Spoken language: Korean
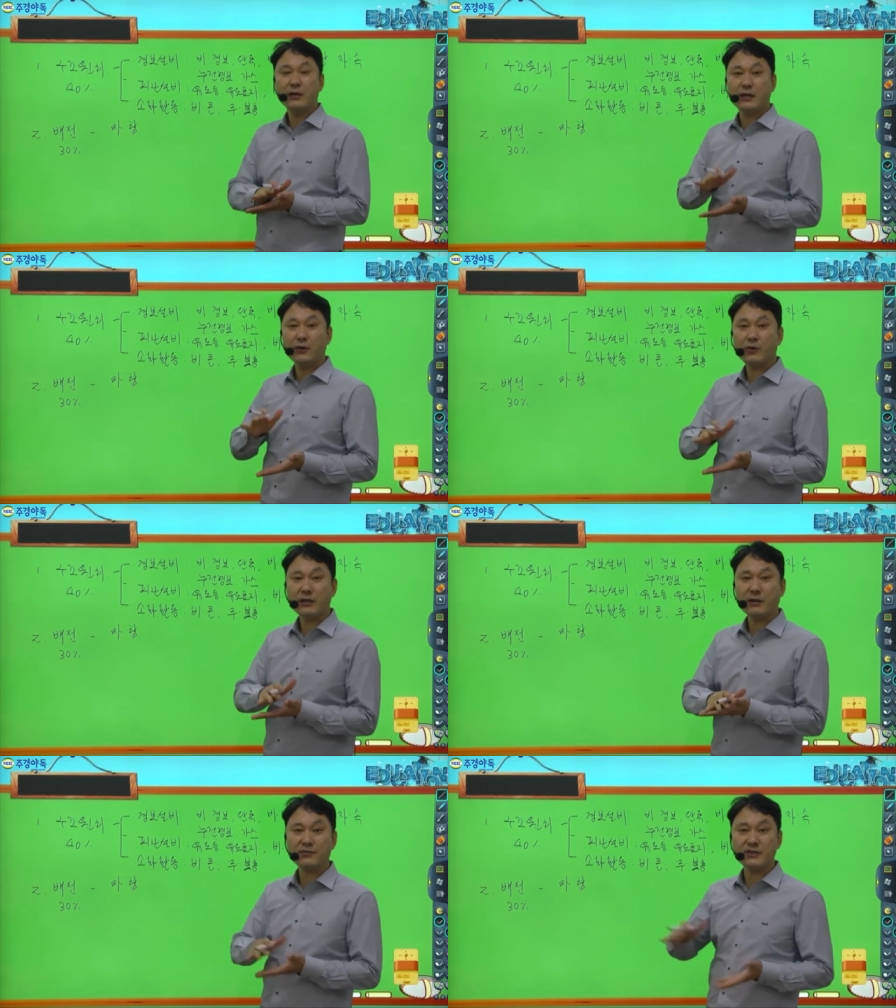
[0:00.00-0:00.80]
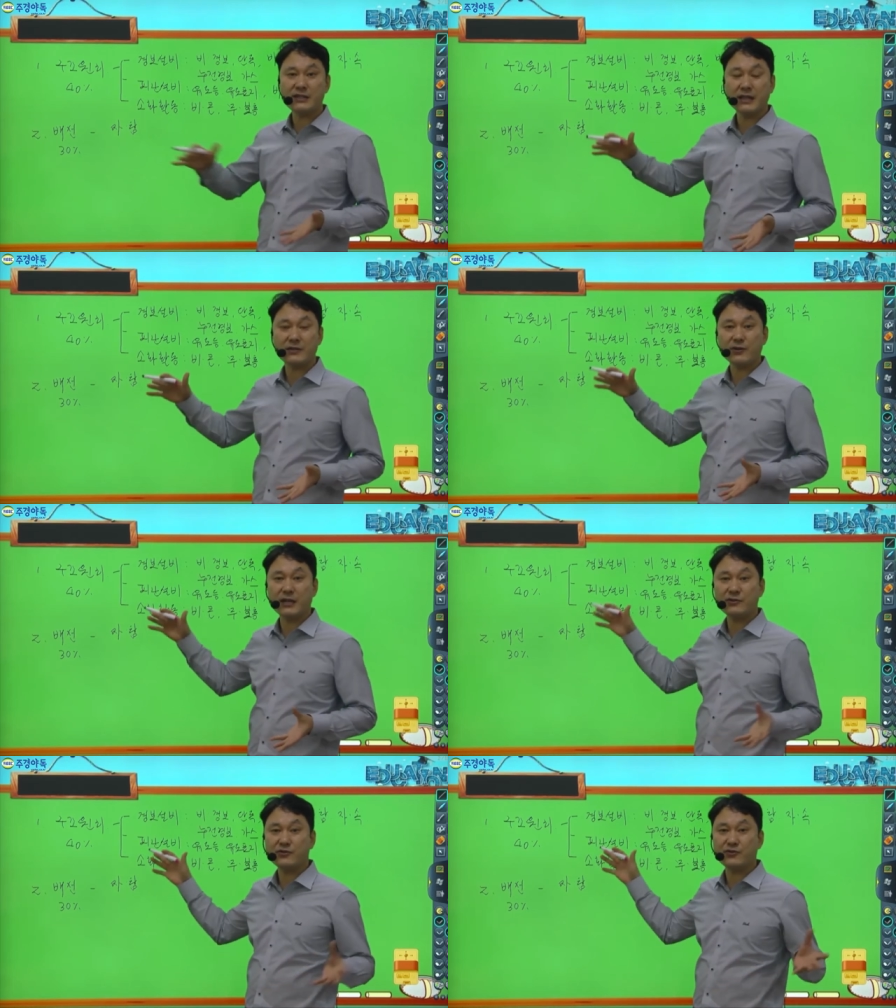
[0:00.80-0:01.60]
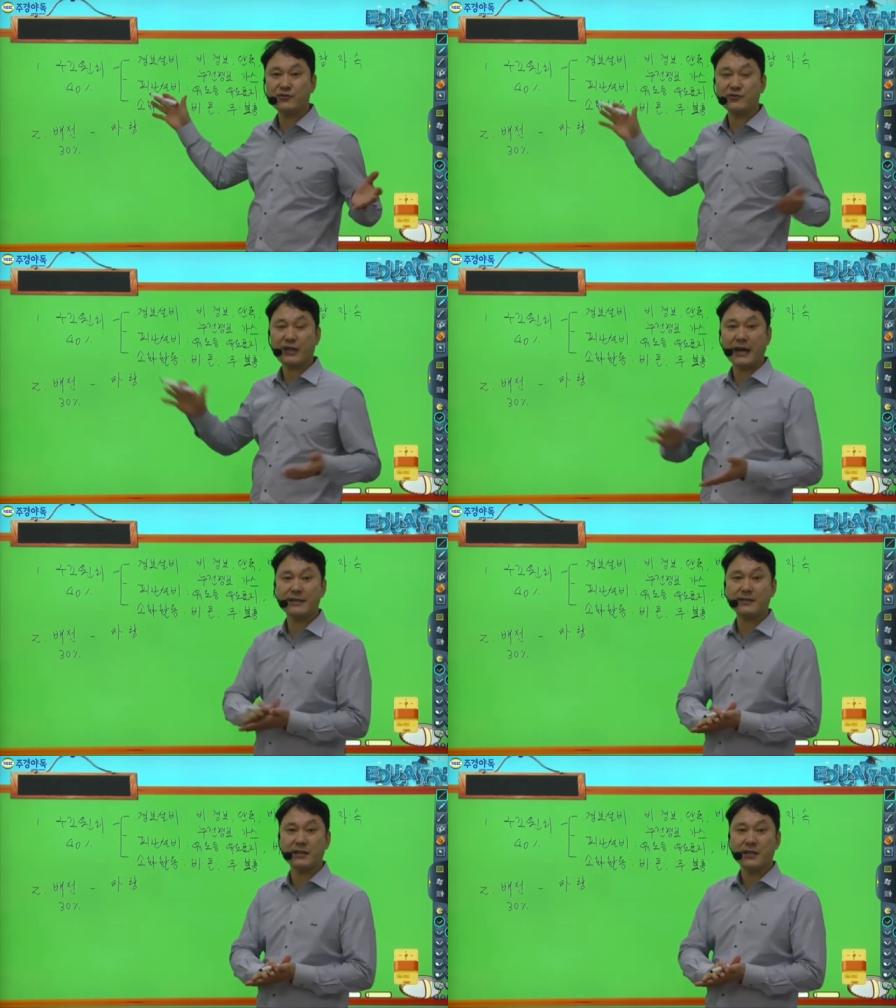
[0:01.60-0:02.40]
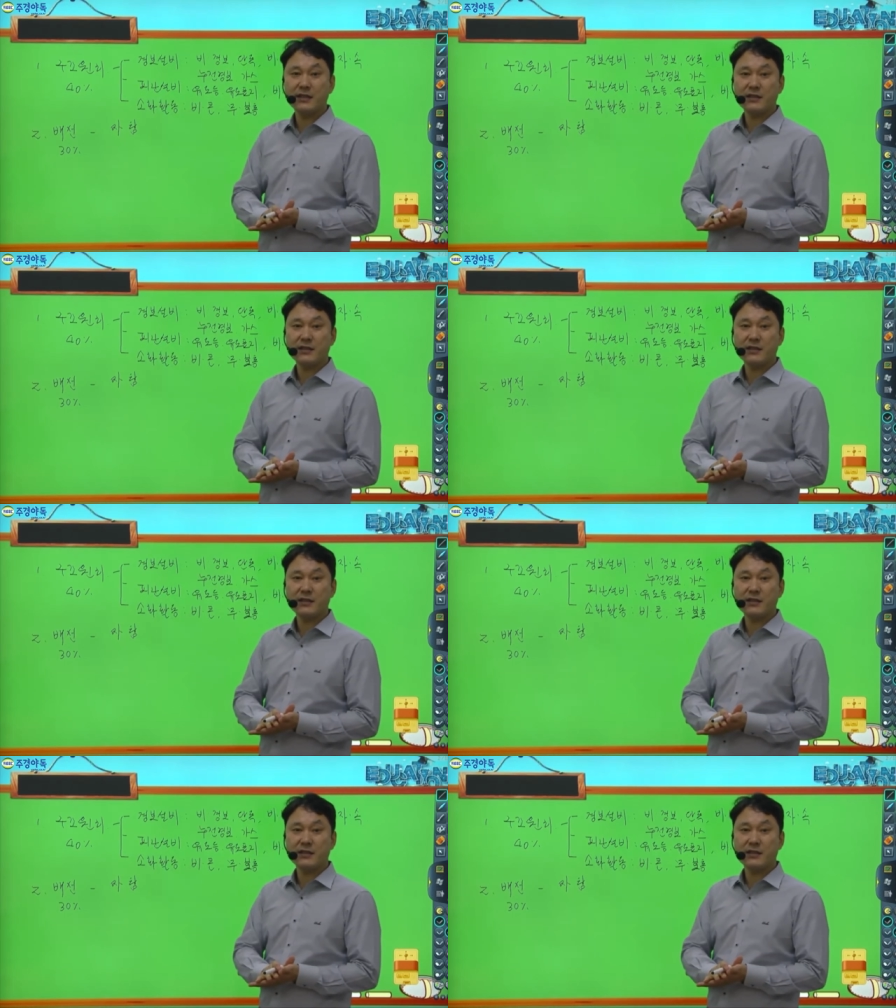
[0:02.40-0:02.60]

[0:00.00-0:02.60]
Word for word: 일곱 가닥부터 시작해서 어떻게 쭉쭉쭉쭉 나가는지